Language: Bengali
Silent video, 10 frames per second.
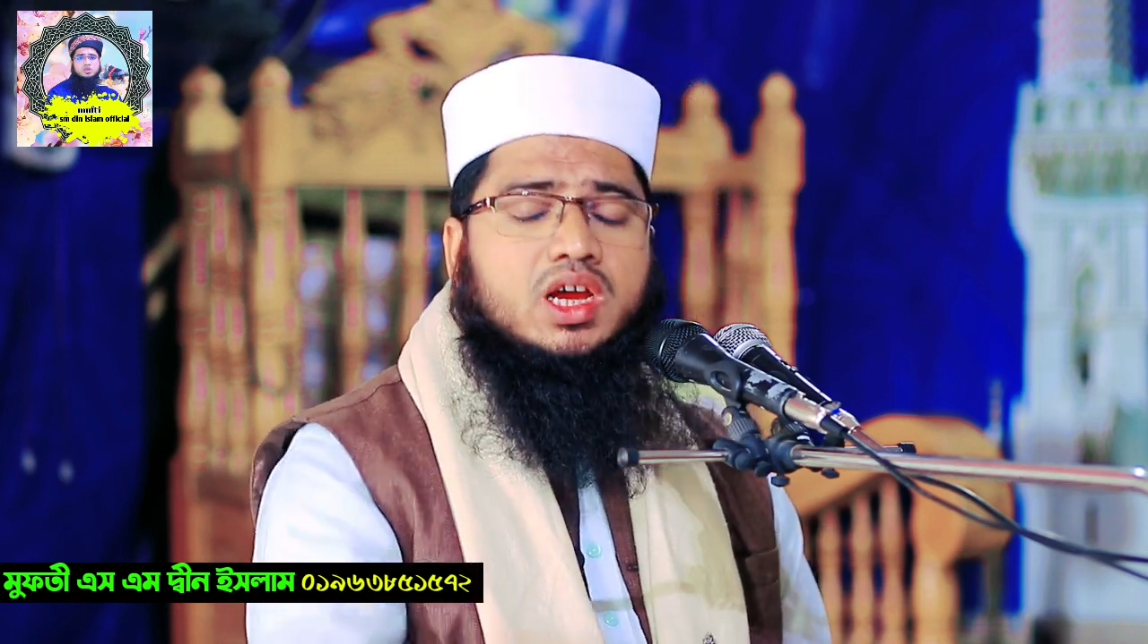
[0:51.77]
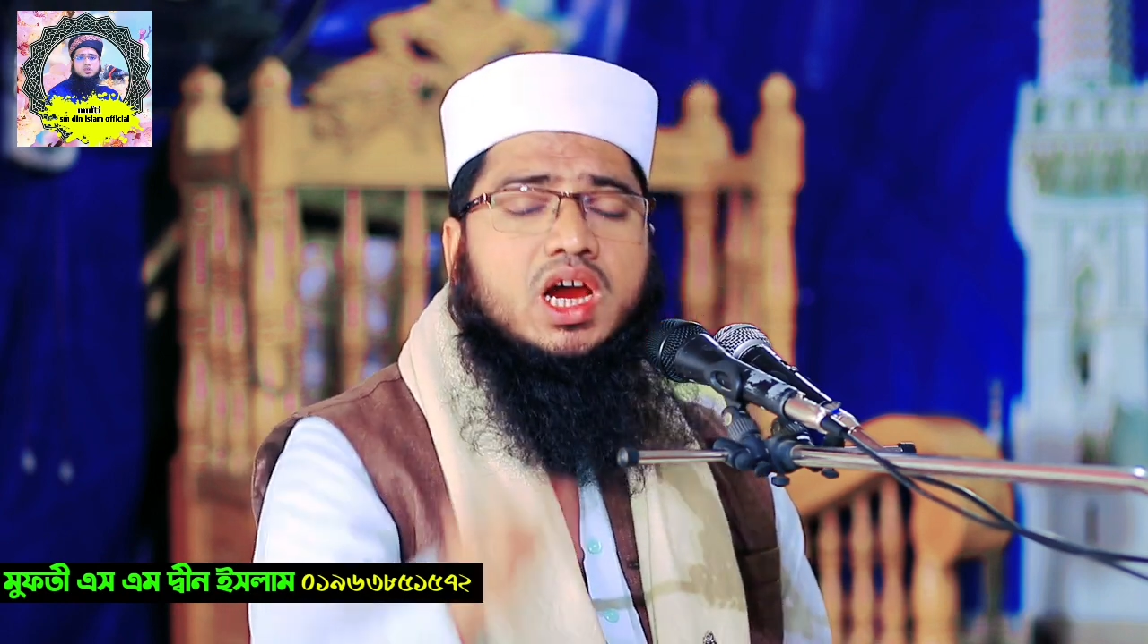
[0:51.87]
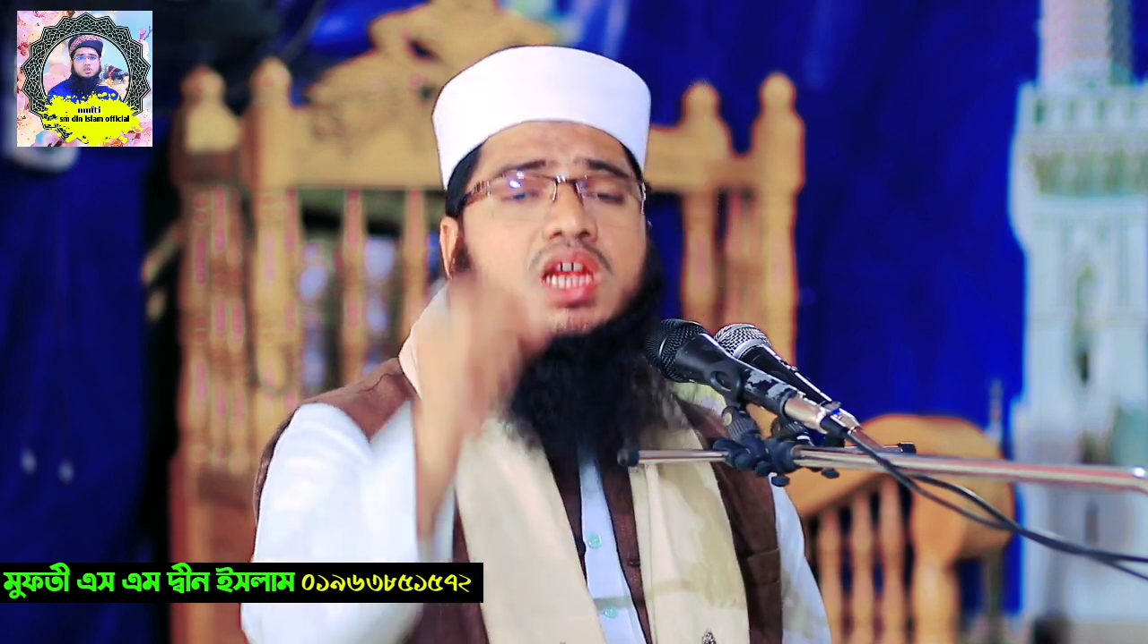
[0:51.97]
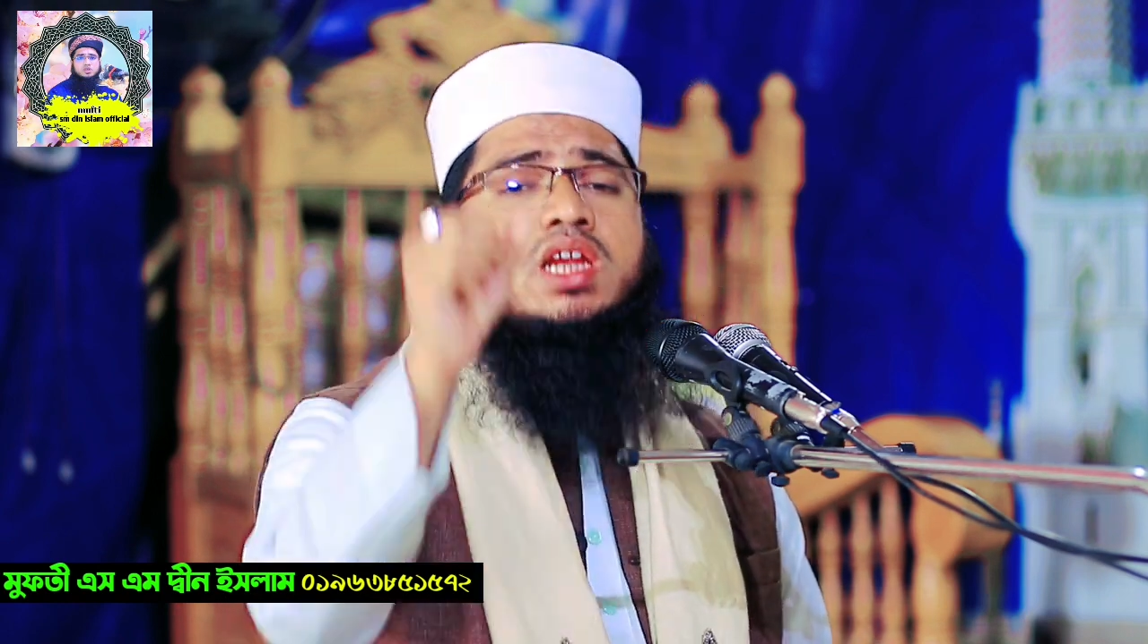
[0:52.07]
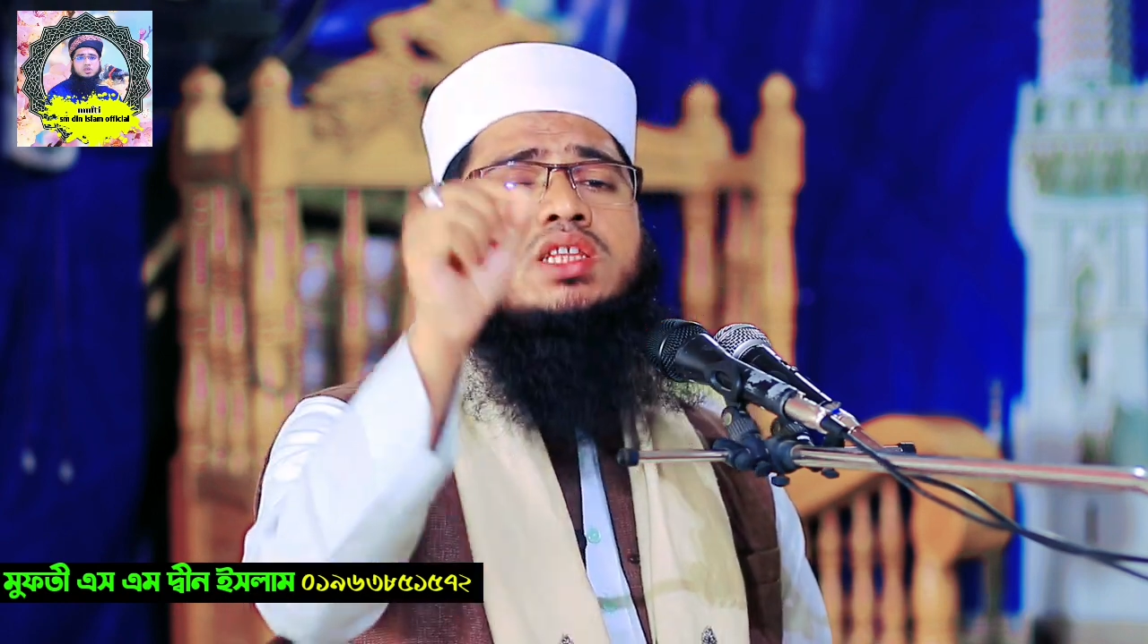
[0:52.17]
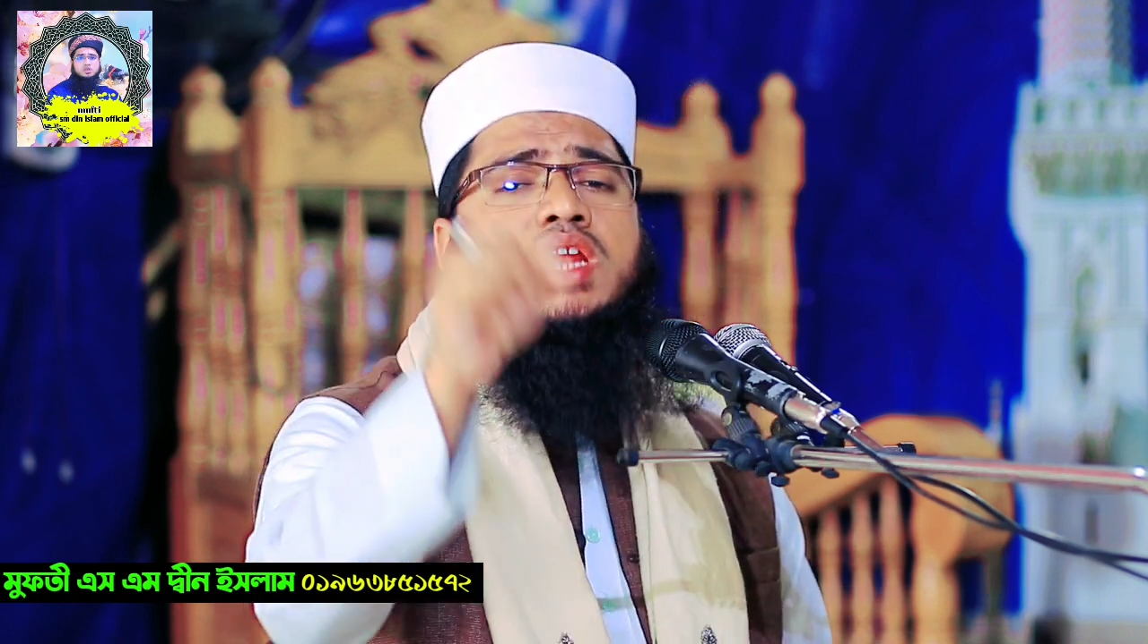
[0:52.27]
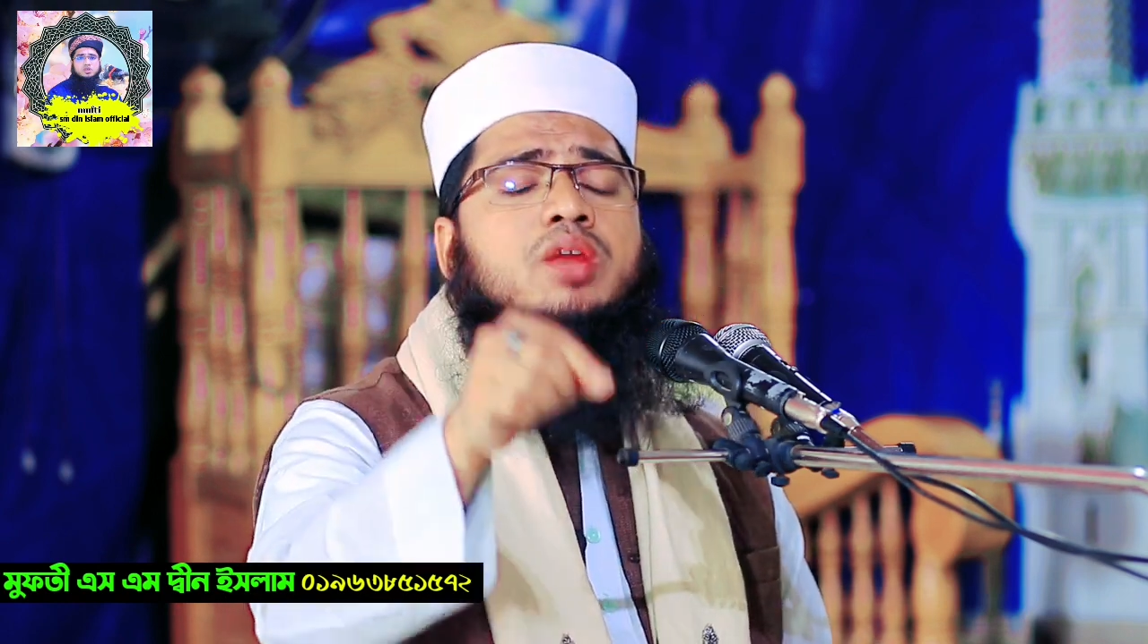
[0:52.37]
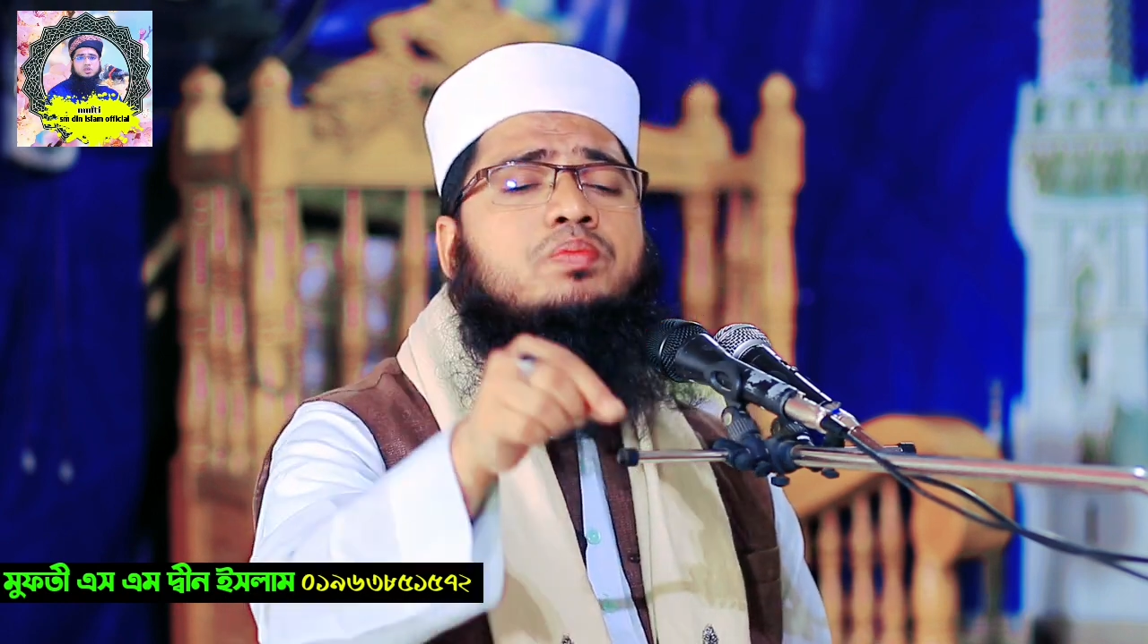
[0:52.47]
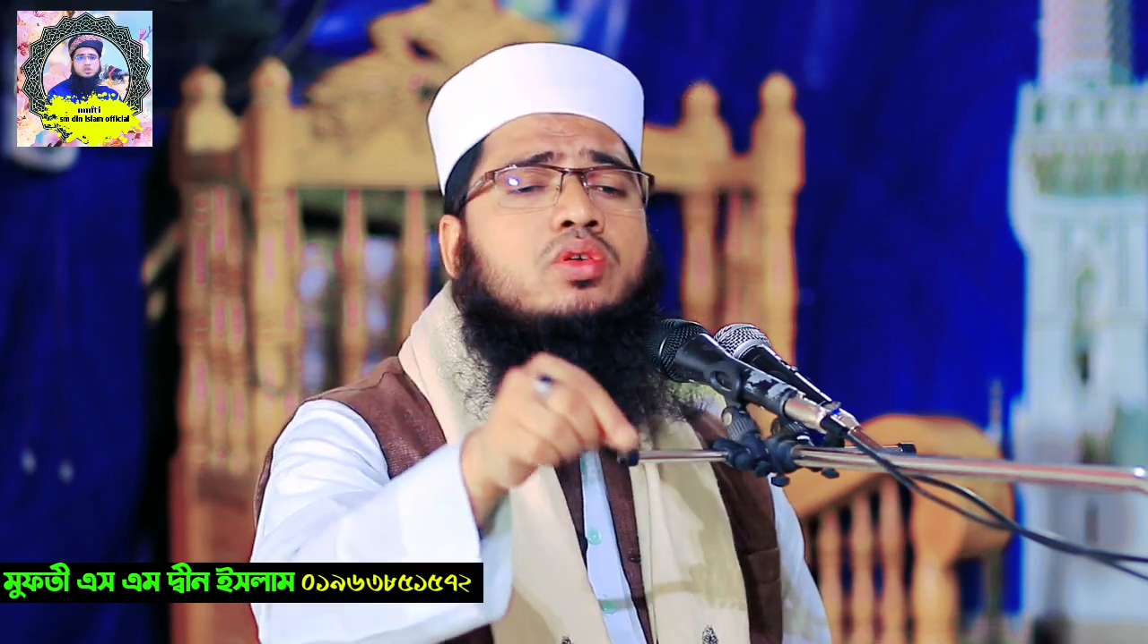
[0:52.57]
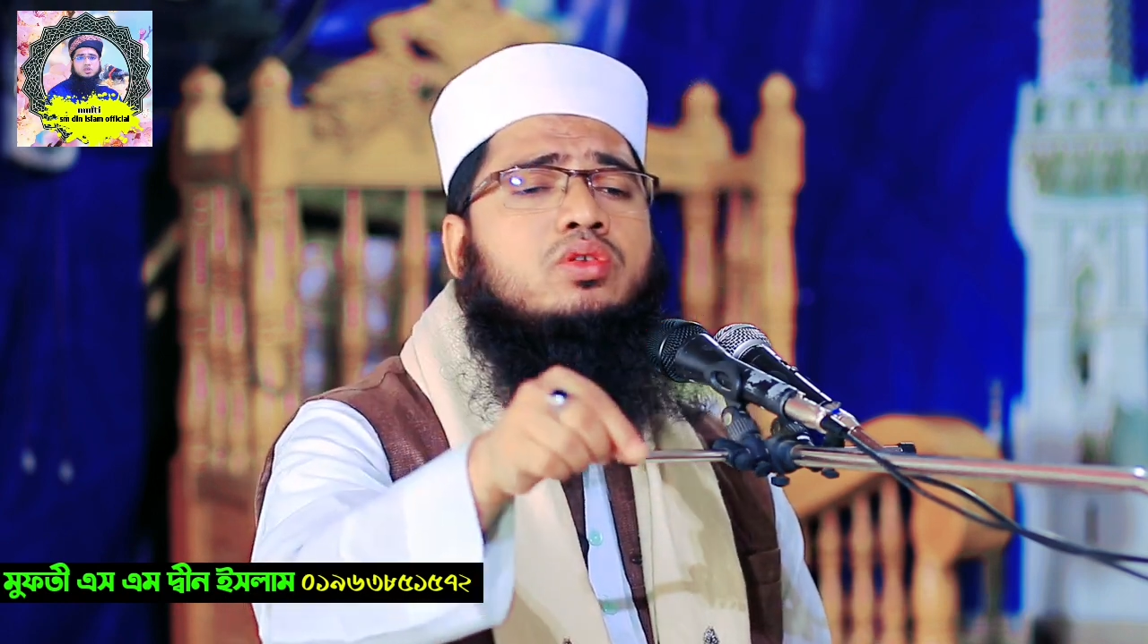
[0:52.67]
আল্লাহ তালার
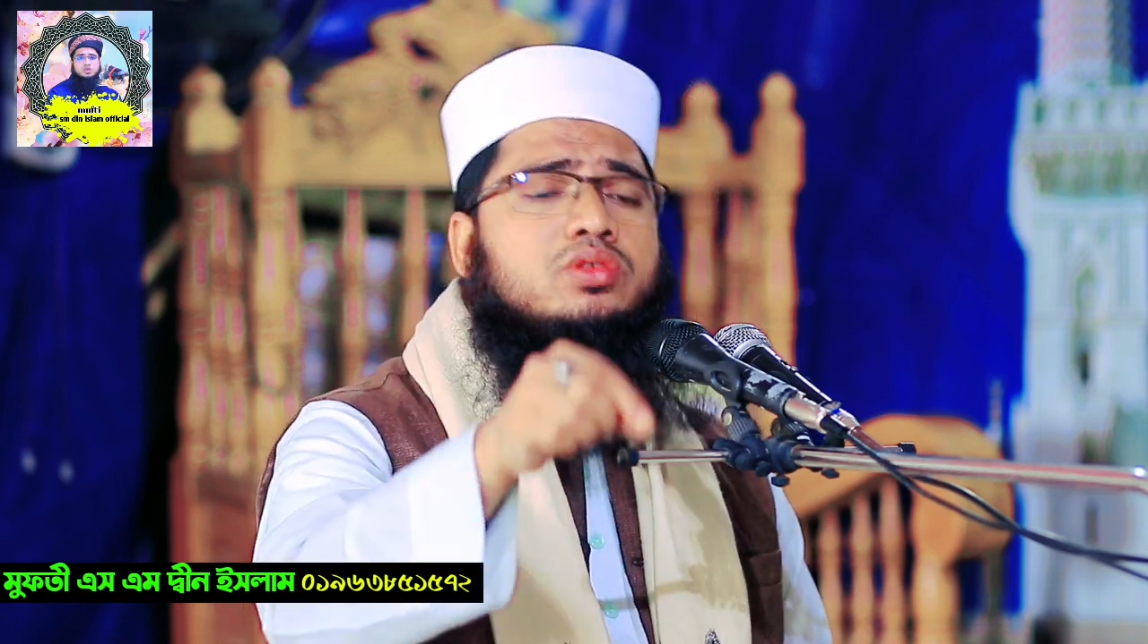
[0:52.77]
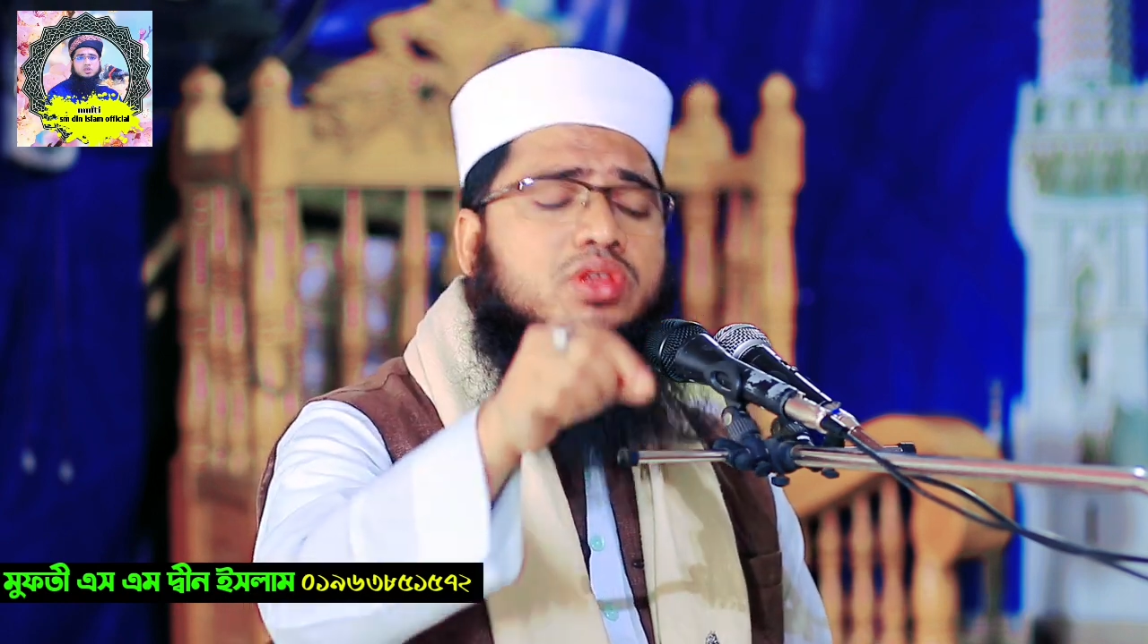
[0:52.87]
পক্ষ